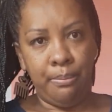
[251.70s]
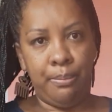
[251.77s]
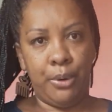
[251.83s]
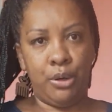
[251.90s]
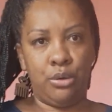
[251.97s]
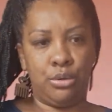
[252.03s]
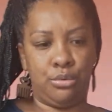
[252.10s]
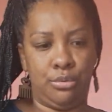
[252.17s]

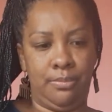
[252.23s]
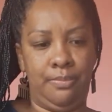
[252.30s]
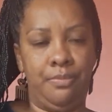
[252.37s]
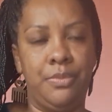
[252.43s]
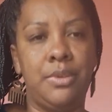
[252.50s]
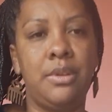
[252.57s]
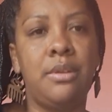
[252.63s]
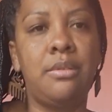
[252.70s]
Pronto.
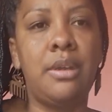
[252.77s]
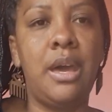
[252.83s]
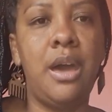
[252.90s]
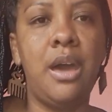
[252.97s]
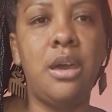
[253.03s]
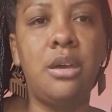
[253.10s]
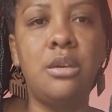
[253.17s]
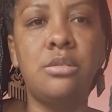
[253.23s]

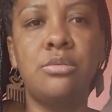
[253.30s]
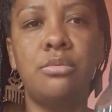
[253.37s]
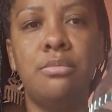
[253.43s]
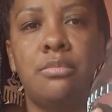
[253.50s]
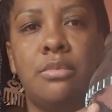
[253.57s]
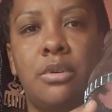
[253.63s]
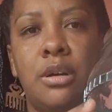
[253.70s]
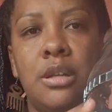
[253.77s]
É isso.
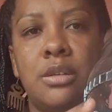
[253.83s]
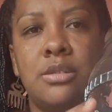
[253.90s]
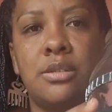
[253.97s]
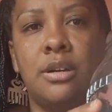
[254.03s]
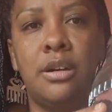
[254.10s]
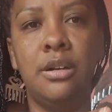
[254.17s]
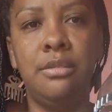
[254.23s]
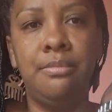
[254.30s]
Olha
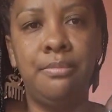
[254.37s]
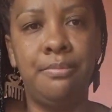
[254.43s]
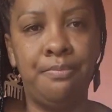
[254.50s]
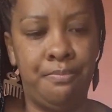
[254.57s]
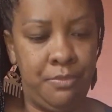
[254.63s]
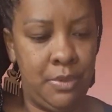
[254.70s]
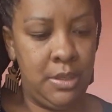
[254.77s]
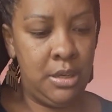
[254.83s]
só.
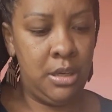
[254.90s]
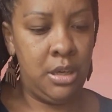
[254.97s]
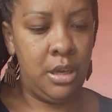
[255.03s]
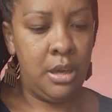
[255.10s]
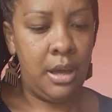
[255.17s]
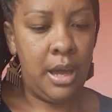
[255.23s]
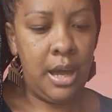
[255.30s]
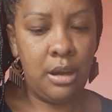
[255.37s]

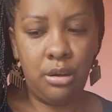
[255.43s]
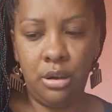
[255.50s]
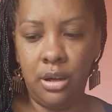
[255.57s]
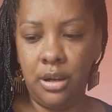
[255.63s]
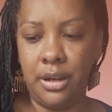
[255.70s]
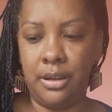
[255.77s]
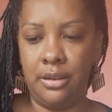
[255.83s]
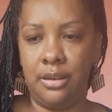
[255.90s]

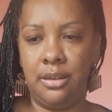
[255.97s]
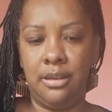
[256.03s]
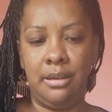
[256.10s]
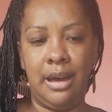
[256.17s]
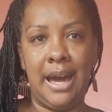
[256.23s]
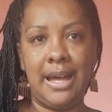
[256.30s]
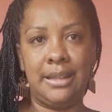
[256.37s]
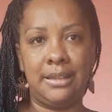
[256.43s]
Agora,
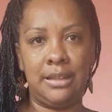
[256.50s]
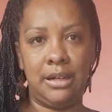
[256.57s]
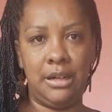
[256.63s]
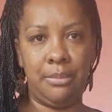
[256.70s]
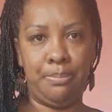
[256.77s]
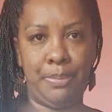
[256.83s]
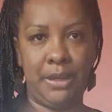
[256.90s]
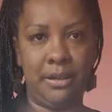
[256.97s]
a
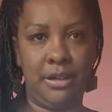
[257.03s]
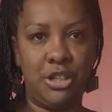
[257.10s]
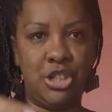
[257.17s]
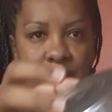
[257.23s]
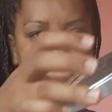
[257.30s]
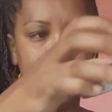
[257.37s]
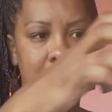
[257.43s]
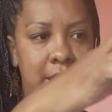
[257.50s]
tampa, que
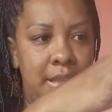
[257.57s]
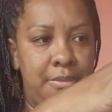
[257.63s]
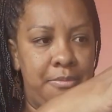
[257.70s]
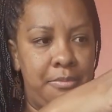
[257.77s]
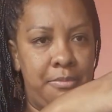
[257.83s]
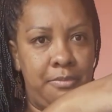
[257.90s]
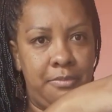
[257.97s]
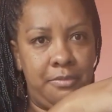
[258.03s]
já tá aqui
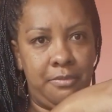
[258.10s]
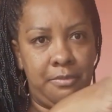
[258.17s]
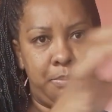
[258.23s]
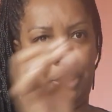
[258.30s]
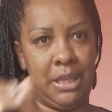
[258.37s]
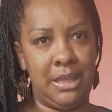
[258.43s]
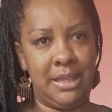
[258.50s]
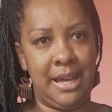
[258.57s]

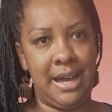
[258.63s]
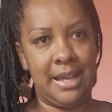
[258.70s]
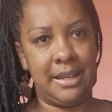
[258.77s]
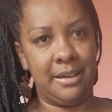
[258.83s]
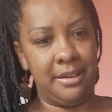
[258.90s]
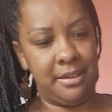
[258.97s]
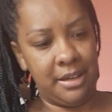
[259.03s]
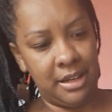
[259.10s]

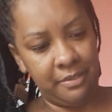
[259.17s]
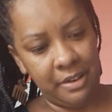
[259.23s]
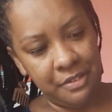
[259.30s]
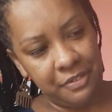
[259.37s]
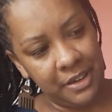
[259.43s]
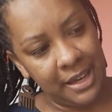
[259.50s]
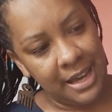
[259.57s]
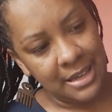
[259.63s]
pintada, ela vai
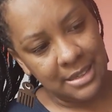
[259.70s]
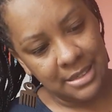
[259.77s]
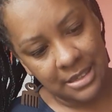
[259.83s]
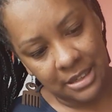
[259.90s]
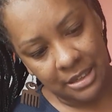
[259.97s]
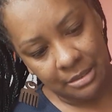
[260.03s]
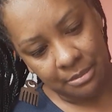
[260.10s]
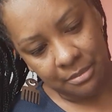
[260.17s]
ficar
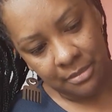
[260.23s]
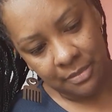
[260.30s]
assim.